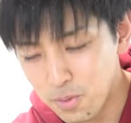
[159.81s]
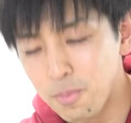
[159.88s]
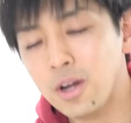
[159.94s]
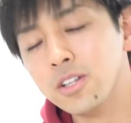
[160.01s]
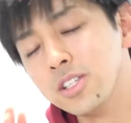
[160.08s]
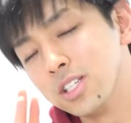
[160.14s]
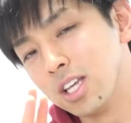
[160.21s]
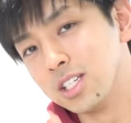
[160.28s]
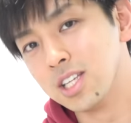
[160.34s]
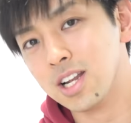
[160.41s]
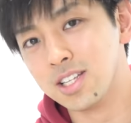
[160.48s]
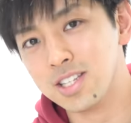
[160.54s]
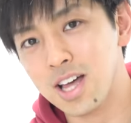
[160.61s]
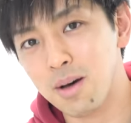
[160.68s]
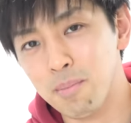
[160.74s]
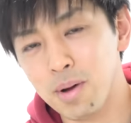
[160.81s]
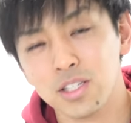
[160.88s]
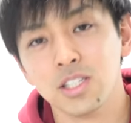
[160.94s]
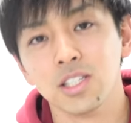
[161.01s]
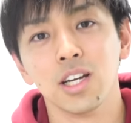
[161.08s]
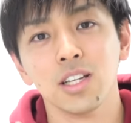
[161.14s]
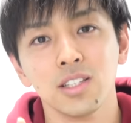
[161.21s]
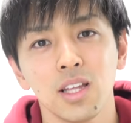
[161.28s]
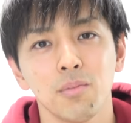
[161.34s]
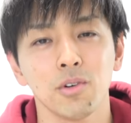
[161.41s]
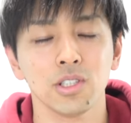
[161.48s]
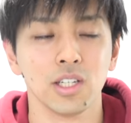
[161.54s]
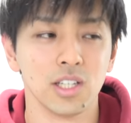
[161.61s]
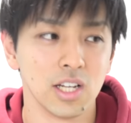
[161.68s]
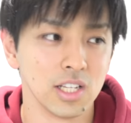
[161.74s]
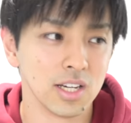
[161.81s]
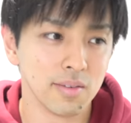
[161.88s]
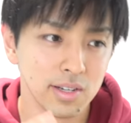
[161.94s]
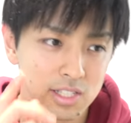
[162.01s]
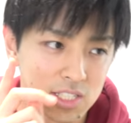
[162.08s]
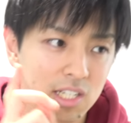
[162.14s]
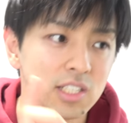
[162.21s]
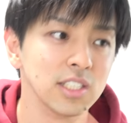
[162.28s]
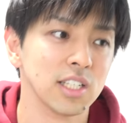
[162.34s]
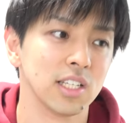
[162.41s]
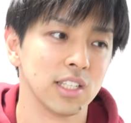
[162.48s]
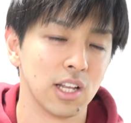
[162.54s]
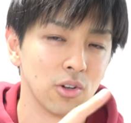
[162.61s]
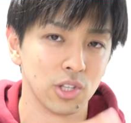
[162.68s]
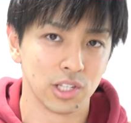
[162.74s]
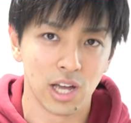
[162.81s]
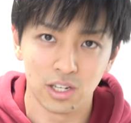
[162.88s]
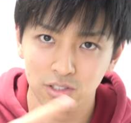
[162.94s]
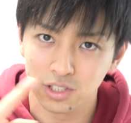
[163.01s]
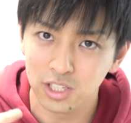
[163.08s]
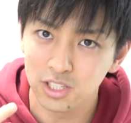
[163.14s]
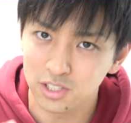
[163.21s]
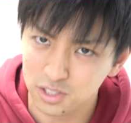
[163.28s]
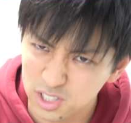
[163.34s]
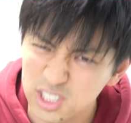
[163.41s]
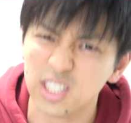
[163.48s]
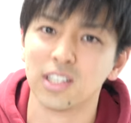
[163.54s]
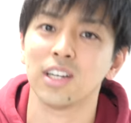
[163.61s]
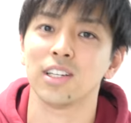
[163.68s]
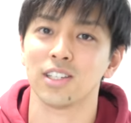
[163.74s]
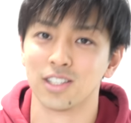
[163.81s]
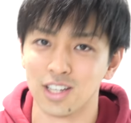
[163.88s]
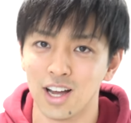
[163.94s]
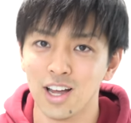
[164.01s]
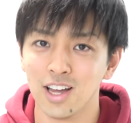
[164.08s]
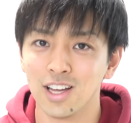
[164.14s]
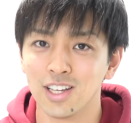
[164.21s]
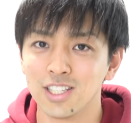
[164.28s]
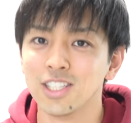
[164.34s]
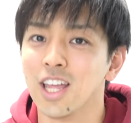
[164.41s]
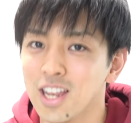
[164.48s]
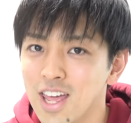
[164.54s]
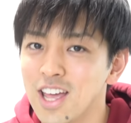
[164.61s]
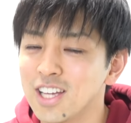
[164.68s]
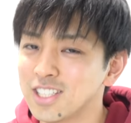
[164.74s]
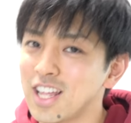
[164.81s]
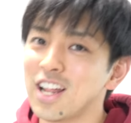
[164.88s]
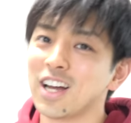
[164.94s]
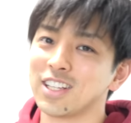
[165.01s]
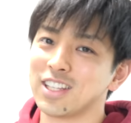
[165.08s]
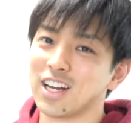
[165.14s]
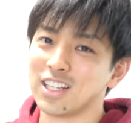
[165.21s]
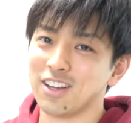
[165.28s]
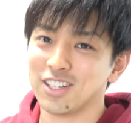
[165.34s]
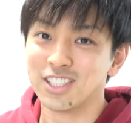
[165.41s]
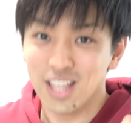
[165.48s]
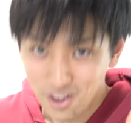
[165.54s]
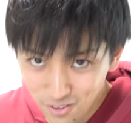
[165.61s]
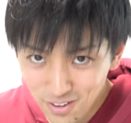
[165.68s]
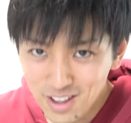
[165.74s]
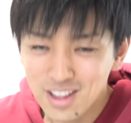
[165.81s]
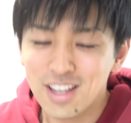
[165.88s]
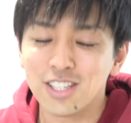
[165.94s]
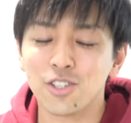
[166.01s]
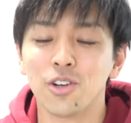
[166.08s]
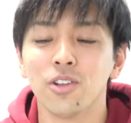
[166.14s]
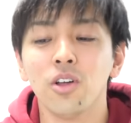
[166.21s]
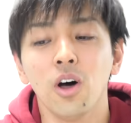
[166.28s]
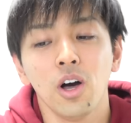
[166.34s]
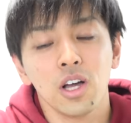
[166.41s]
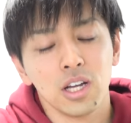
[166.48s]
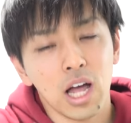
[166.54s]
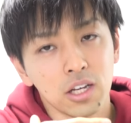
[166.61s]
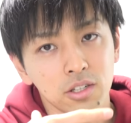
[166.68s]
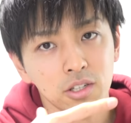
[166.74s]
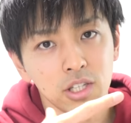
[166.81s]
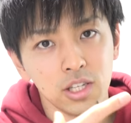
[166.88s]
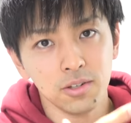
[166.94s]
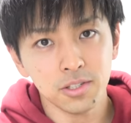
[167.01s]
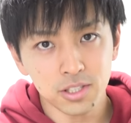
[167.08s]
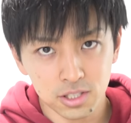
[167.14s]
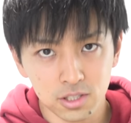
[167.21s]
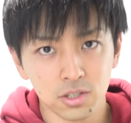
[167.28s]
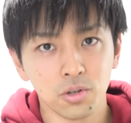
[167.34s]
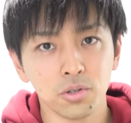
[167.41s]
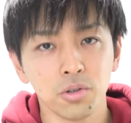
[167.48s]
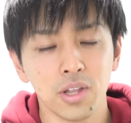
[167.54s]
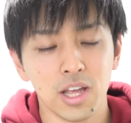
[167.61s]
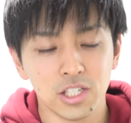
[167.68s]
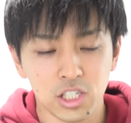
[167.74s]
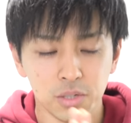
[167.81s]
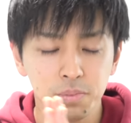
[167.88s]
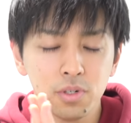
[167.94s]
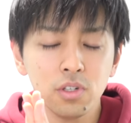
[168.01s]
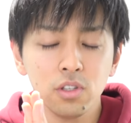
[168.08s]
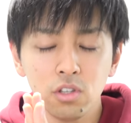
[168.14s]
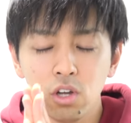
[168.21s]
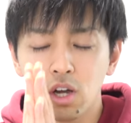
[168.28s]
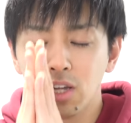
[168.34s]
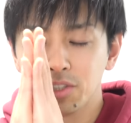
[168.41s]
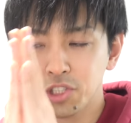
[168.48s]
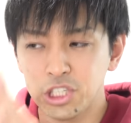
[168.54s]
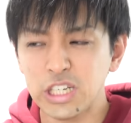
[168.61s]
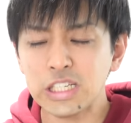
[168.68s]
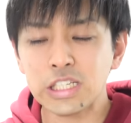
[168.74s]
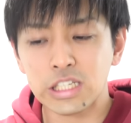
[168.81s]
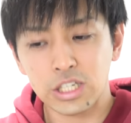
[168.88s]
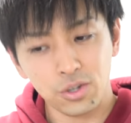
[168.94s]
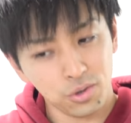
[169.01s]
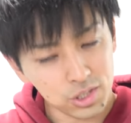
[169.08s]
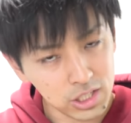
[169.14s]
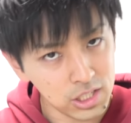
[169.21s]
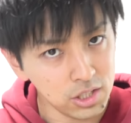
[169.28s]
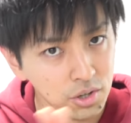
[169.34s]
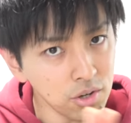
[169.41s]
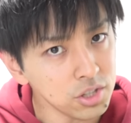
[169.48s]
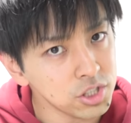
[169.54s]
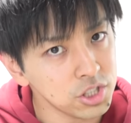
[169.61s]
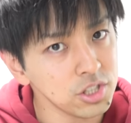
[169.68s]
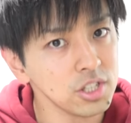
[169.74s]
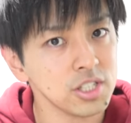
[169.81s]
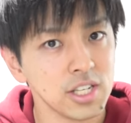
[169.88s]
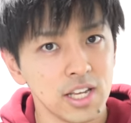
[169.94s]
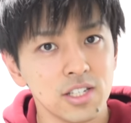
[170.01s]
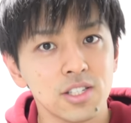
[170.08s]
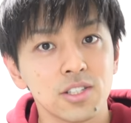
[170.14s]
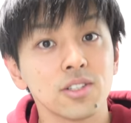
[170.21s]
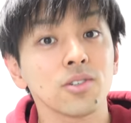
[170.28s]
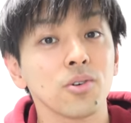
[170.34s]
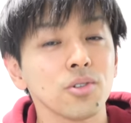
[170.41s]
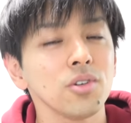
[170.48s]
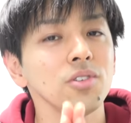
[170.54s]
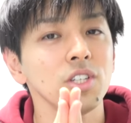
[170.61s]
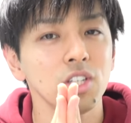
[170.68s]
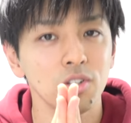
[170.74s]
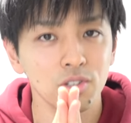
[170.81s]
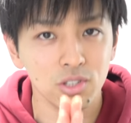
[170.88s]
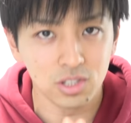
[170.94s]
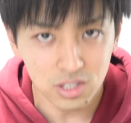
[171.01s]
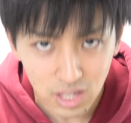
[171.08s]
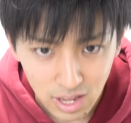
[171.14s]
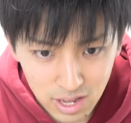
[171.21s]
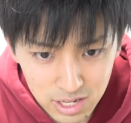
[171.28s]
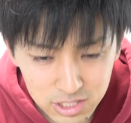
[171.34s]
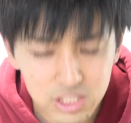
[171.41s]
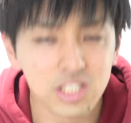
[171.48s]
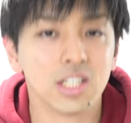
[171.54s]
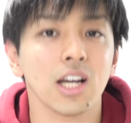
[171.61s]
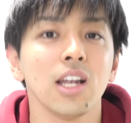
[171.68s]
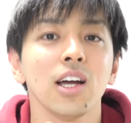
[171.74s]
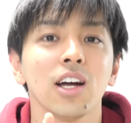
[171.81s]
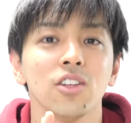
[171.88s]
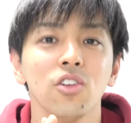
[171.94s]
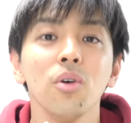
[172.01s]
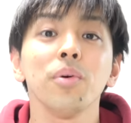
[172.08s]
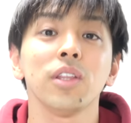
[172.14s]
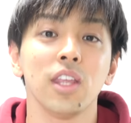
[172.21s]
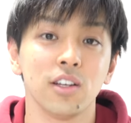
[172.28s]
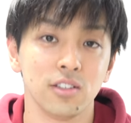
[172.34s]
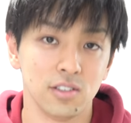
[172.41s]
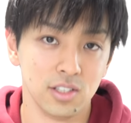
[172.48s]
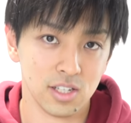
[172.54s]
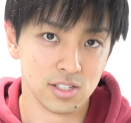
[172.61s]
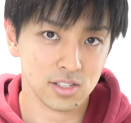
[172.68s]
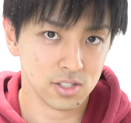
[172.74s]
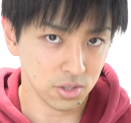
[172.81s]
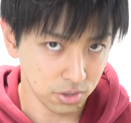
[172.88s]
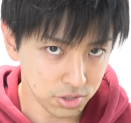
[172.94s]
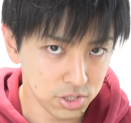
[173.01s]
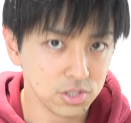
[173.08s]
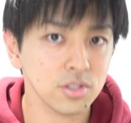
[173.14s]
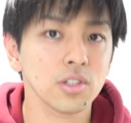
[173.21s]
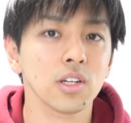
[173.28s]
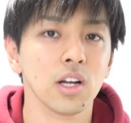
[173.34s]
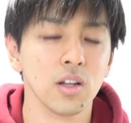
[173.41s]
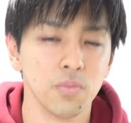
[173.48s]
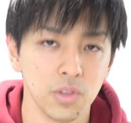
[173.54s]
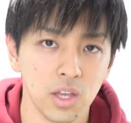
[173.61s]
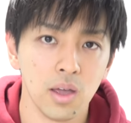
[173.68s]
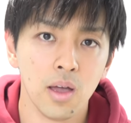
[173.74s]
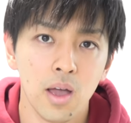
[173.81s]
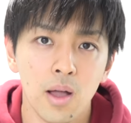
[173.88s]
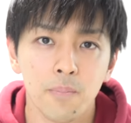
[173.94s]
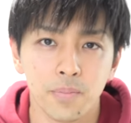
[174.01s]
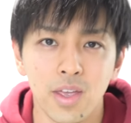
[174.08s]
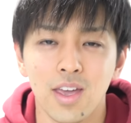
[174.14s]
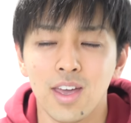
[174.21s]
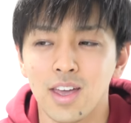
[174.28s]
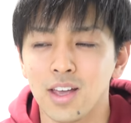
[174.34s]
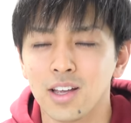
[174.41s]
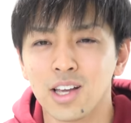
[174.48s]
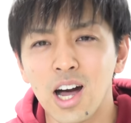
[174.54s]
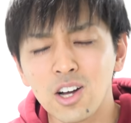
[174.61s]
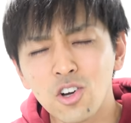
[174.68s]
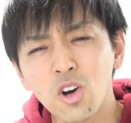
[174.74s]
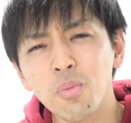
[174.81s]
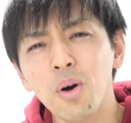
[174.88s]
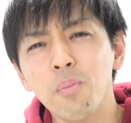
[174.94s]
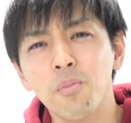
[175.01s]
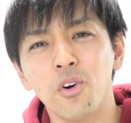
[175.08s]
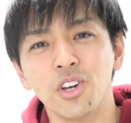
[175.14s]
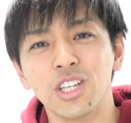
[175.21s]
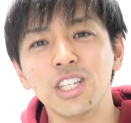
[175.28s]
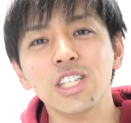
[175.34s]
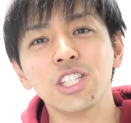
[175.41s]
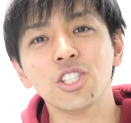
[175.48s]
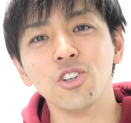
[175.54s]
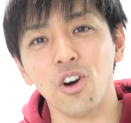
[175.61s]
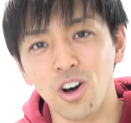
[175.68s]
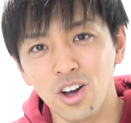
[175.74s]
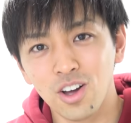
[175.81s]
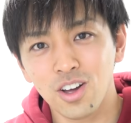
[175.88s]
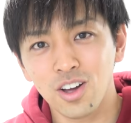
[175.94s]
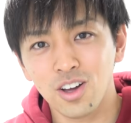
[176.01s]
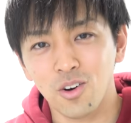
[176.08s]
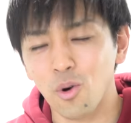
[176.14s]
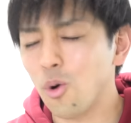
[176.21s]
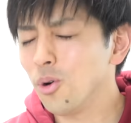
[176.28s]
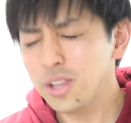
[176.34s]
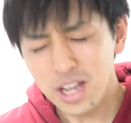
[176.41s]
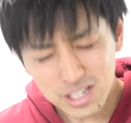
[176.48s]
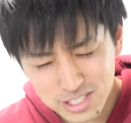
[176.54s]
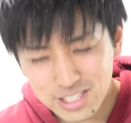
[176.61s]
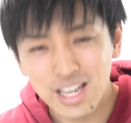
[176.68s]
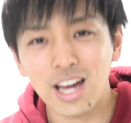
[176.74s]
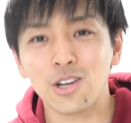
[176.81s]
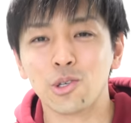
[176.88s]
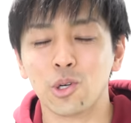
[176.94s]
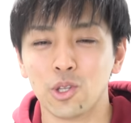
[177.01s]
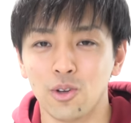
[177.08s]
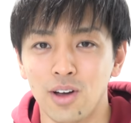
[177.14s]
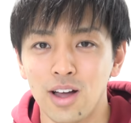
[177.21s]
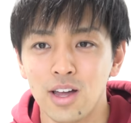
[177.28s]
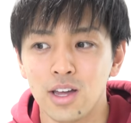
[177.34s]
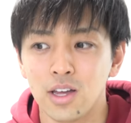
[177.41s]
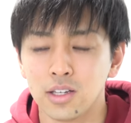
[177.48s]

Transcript: 丸付けしたらさ、間違った問題、何が間違ってたんだろうって確認するじゃないですか。してね、してなかった方はしてよ。それの確認をすることで、自分の知識を軌道修正することによって力が伸びていくんです、その瞬間に。で、過去問も一緒、同じやることは。